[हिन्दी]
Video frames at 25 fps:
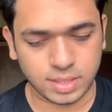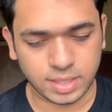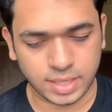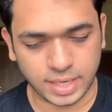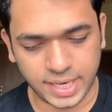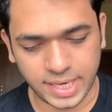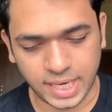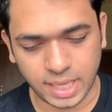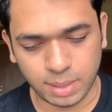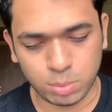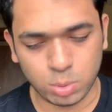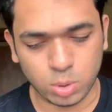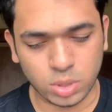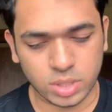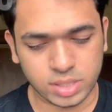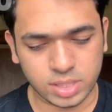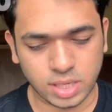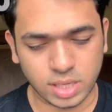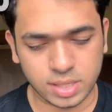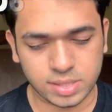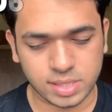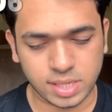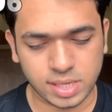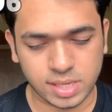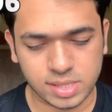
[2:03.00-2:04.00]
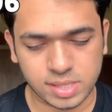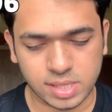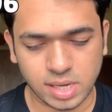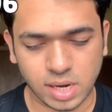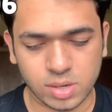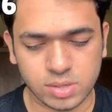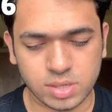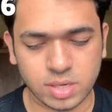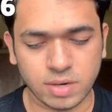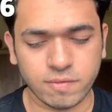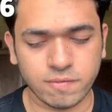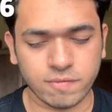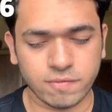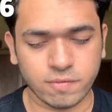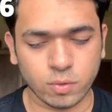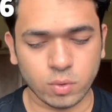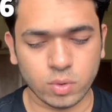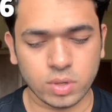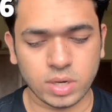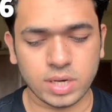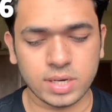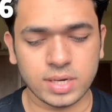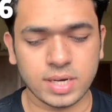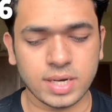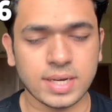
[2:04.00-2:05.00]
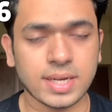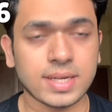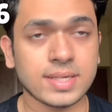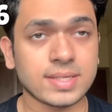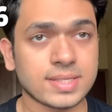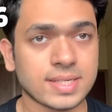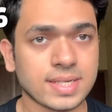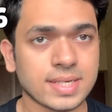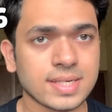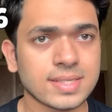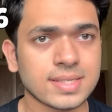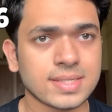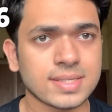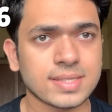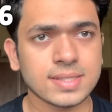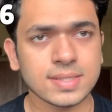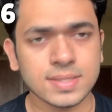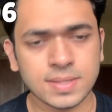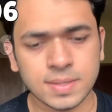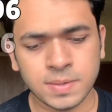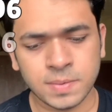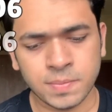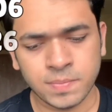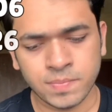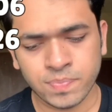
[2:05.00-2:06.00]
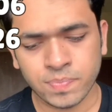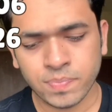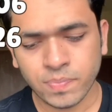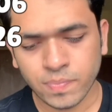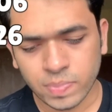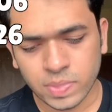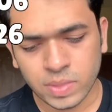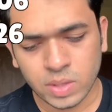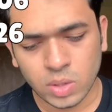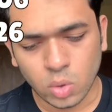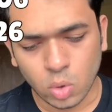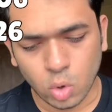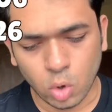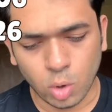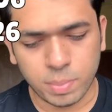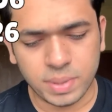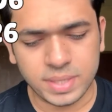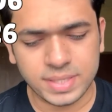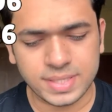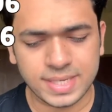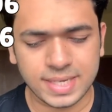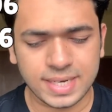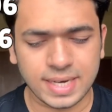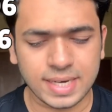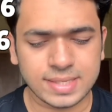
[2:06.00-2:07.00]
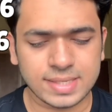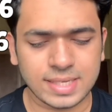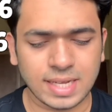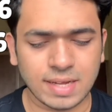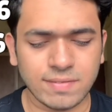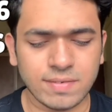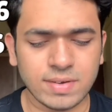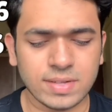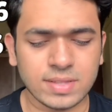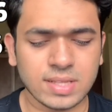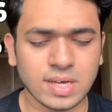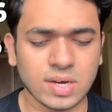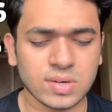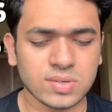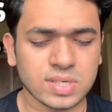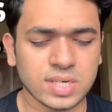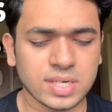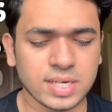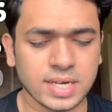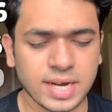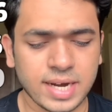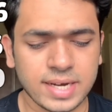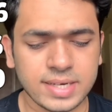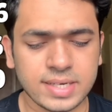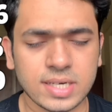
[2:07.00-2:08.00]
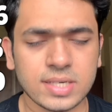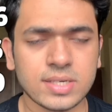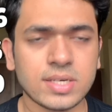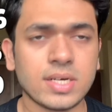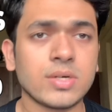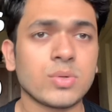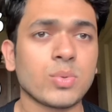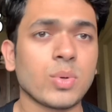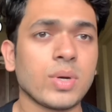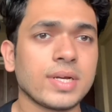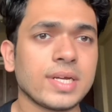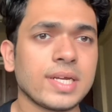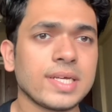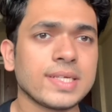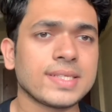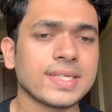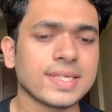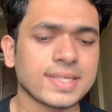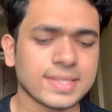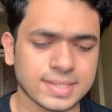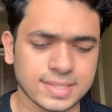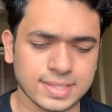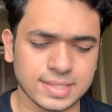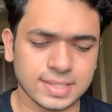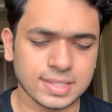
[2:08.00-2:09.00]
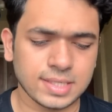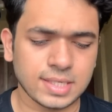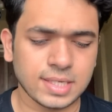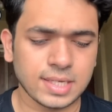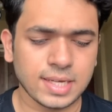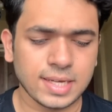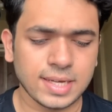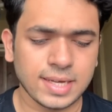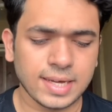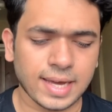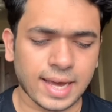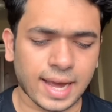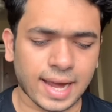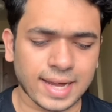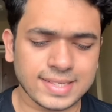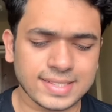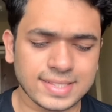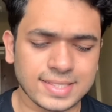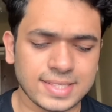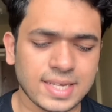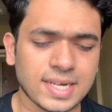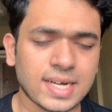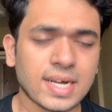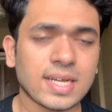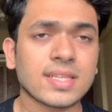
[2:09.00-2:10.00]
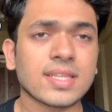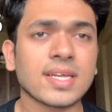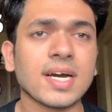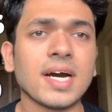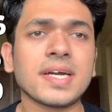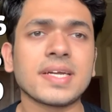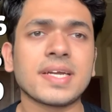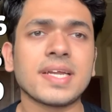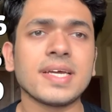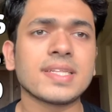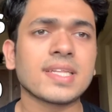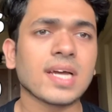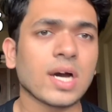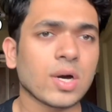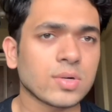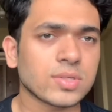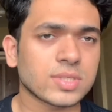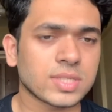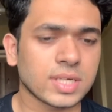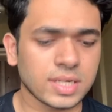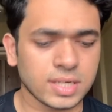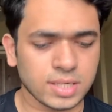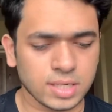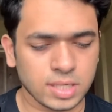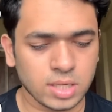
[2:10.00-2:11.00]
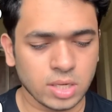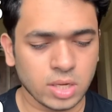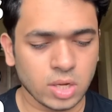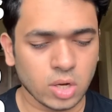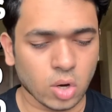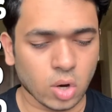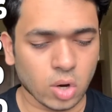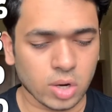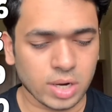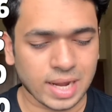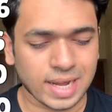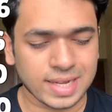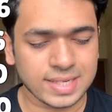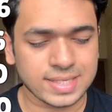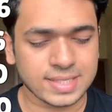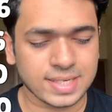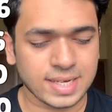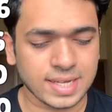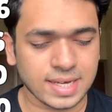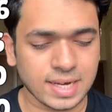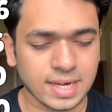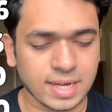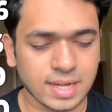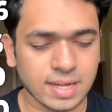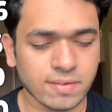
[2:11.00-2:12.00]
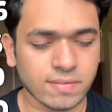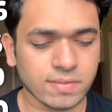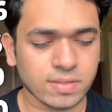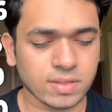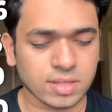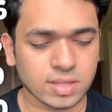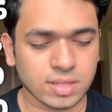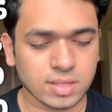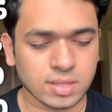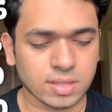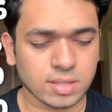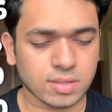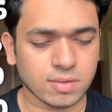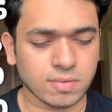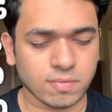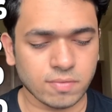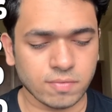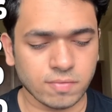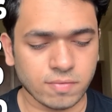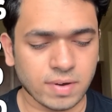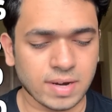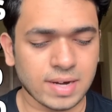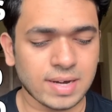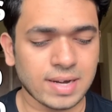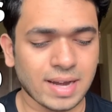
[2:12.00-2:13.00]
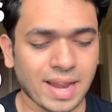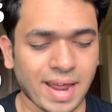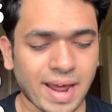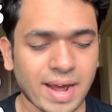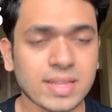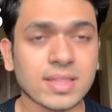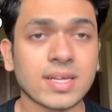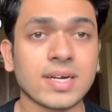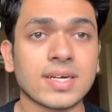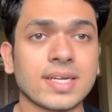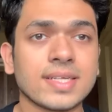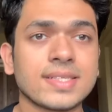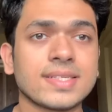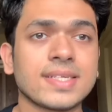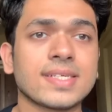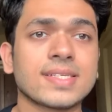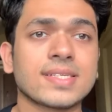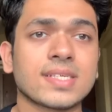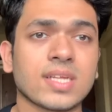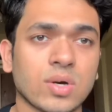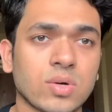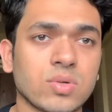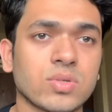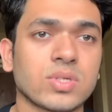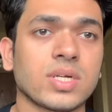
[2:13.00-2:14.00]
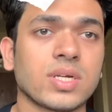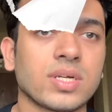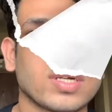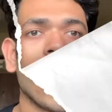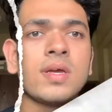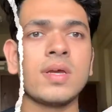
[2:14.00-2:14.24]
ईडब्ल्यूएस e का 6406 ओबीसी का 7826 एससी का 30000 और एसटी का वन लैख थर्टी सिक्स थाउजेंड